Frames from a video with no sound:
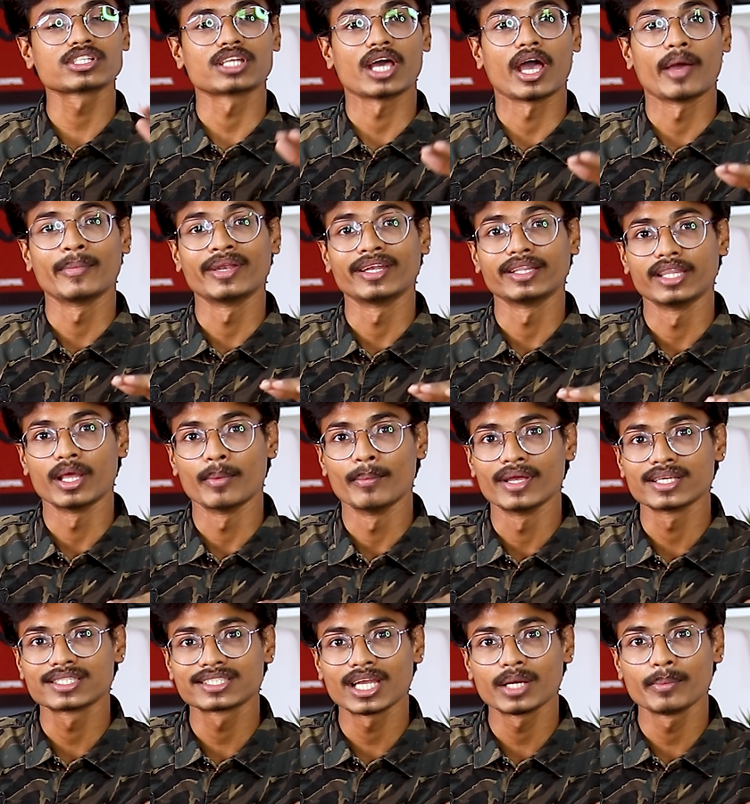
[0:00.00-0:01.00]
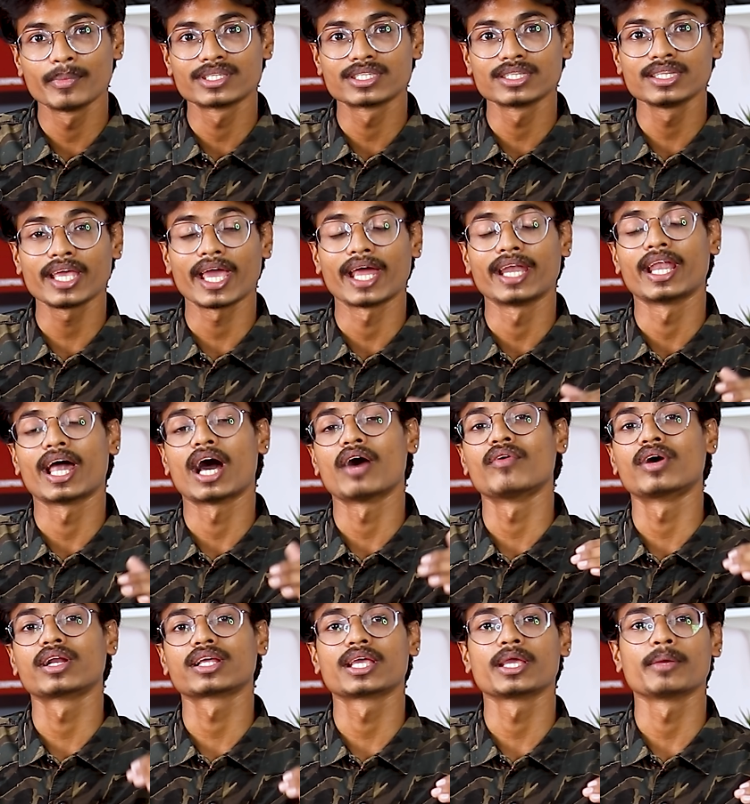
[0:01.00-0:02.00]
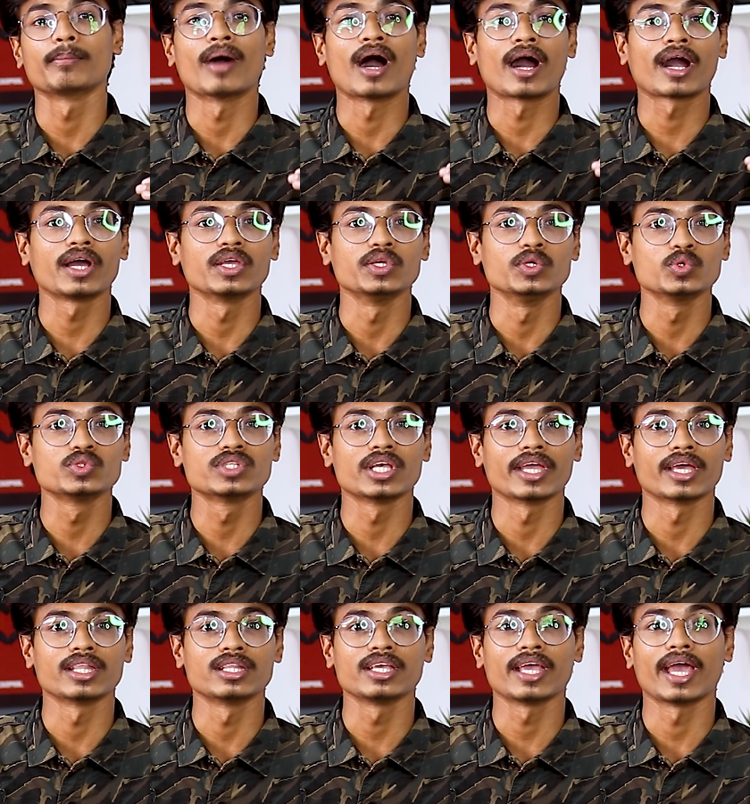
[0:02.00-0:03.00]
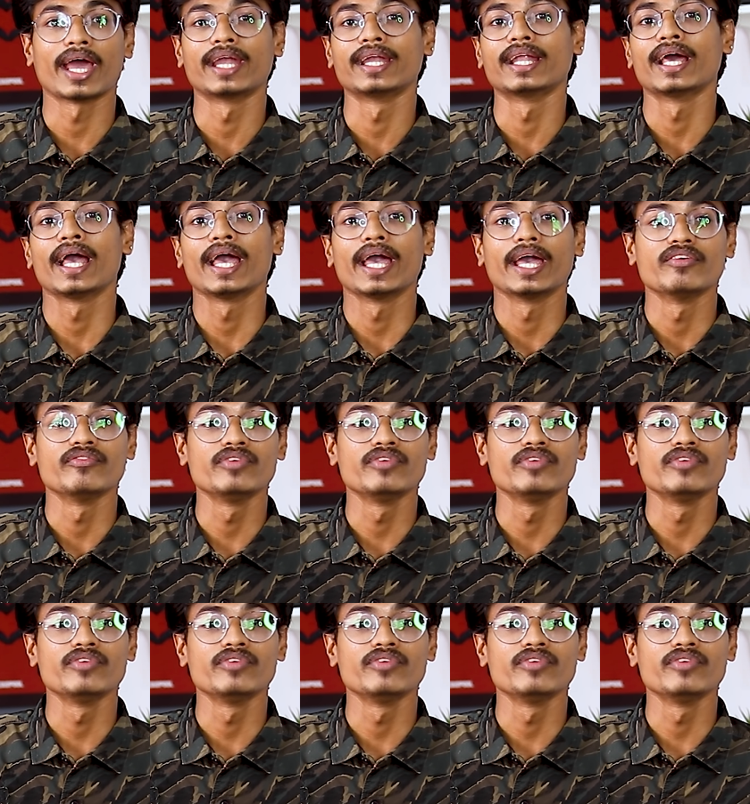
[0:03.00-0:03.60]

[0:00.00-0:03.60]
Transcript: ఫస్ట్ ఐ మీన్ ద బెస్ట్ అనిపించింది అండ్ నా వర్క్కి బాగా యూజ్ అయ్యేది అండ్